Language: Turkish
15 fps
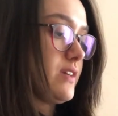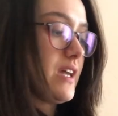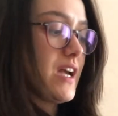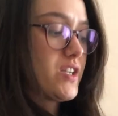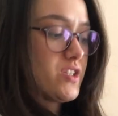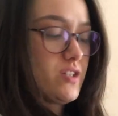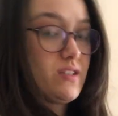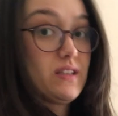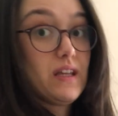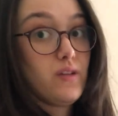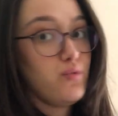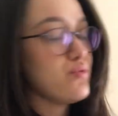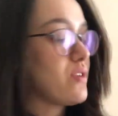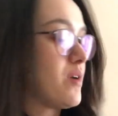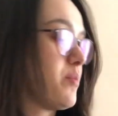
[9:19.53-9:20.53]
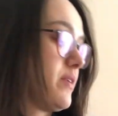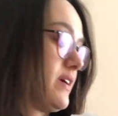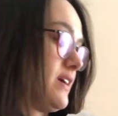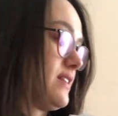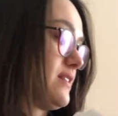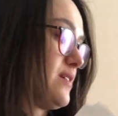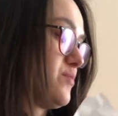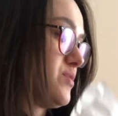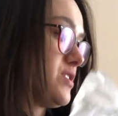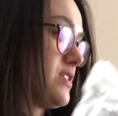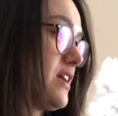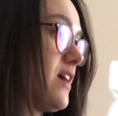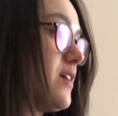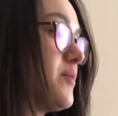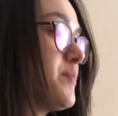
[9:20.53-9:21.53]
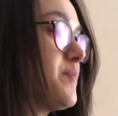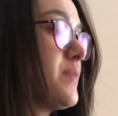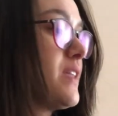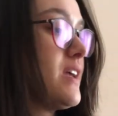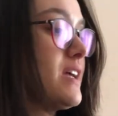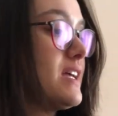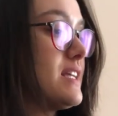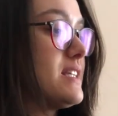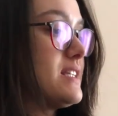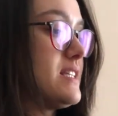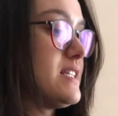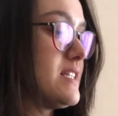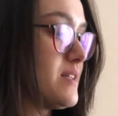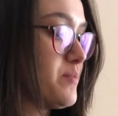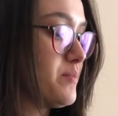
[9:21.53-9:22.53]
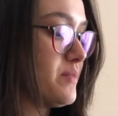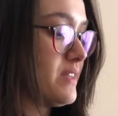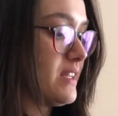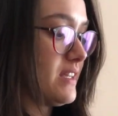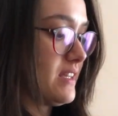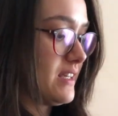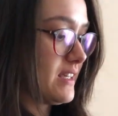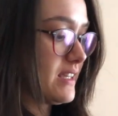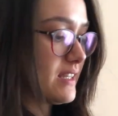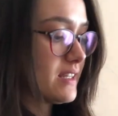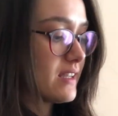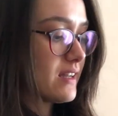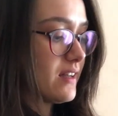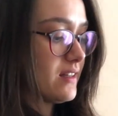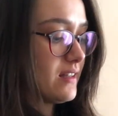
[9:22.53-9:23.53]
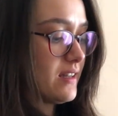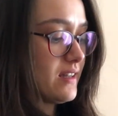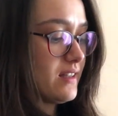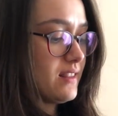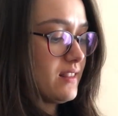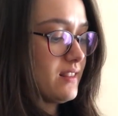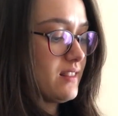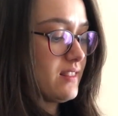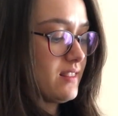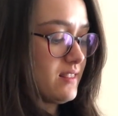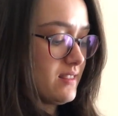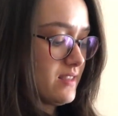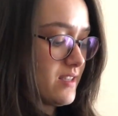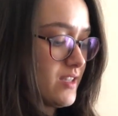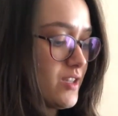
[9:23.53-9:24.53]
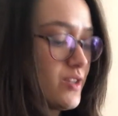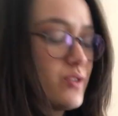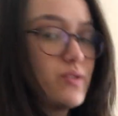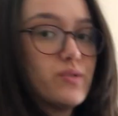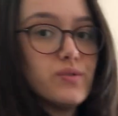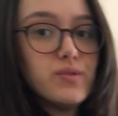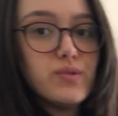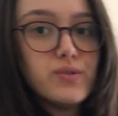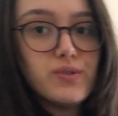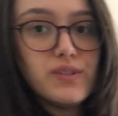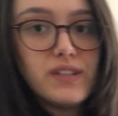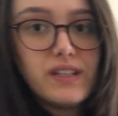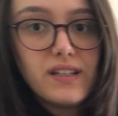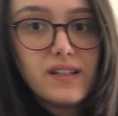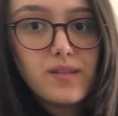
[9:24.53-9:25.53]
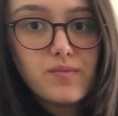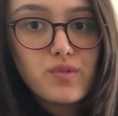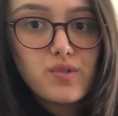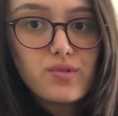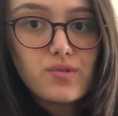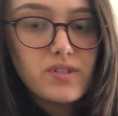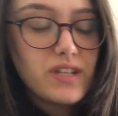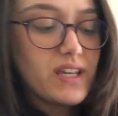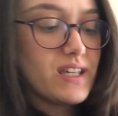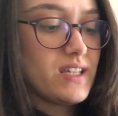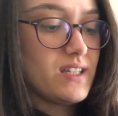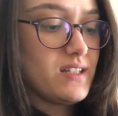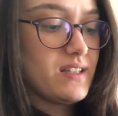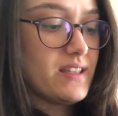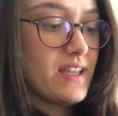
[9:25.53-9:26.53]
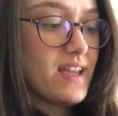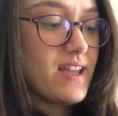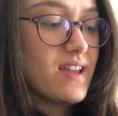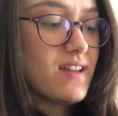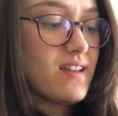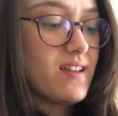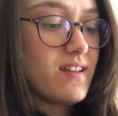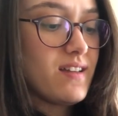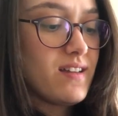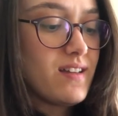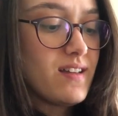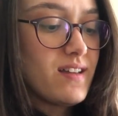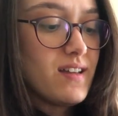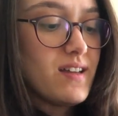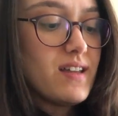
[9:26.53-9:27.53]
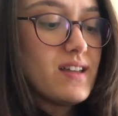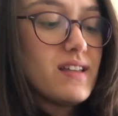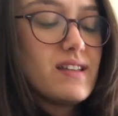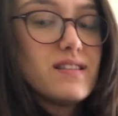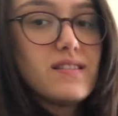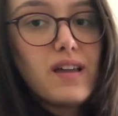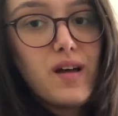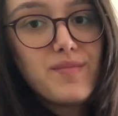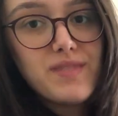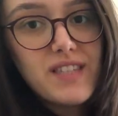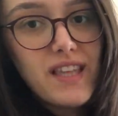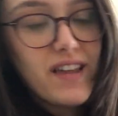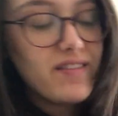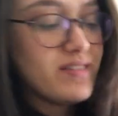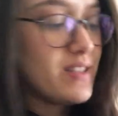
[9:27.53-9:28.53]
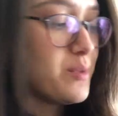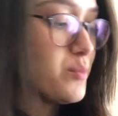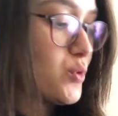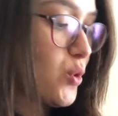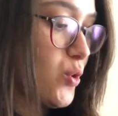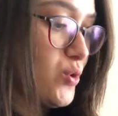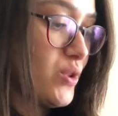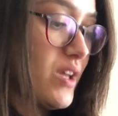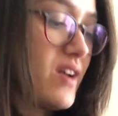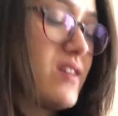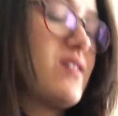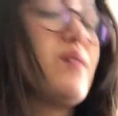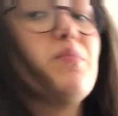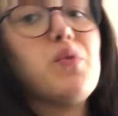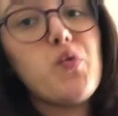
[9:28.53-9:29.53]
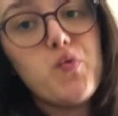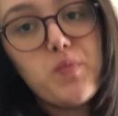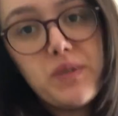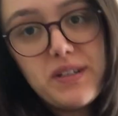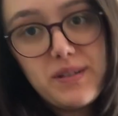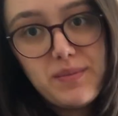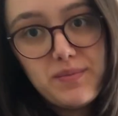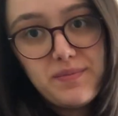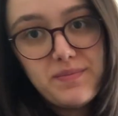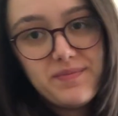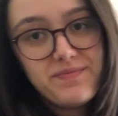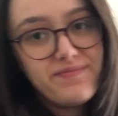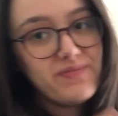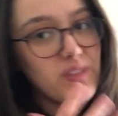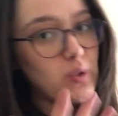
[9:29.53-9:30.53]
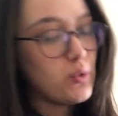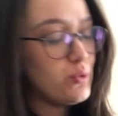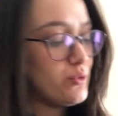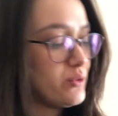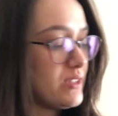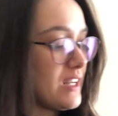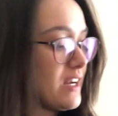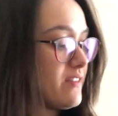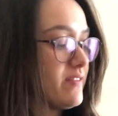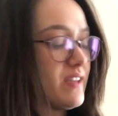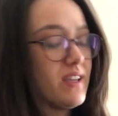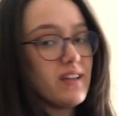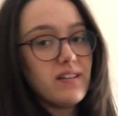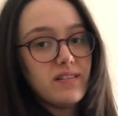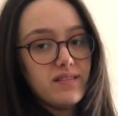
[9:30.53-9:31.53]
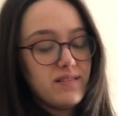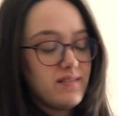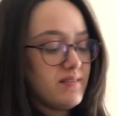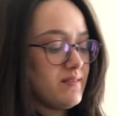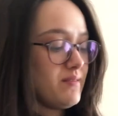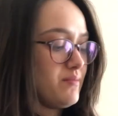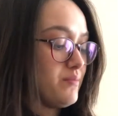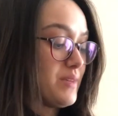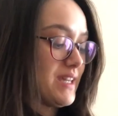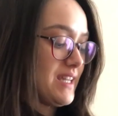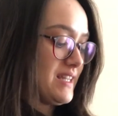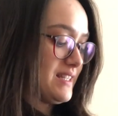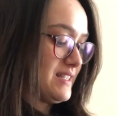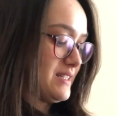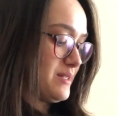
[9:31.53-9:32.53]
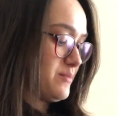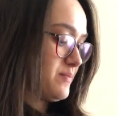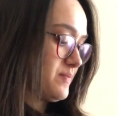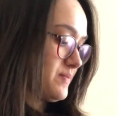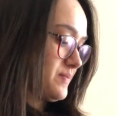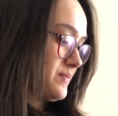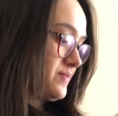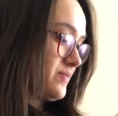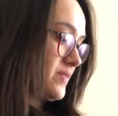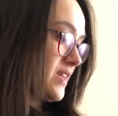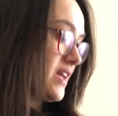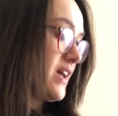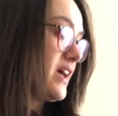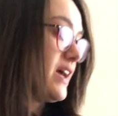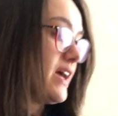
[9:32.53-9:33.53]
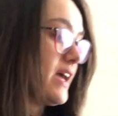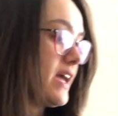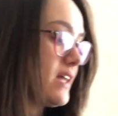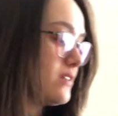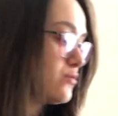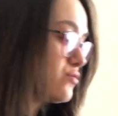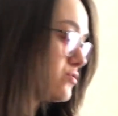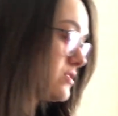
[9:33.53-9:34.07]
Ve gerçekten güzel paketlemişler. Şimdi geri kalan ürünlerim şu şekilde. Tam sevdiğim tonlar ama umarım olurlar ve beğenirim. En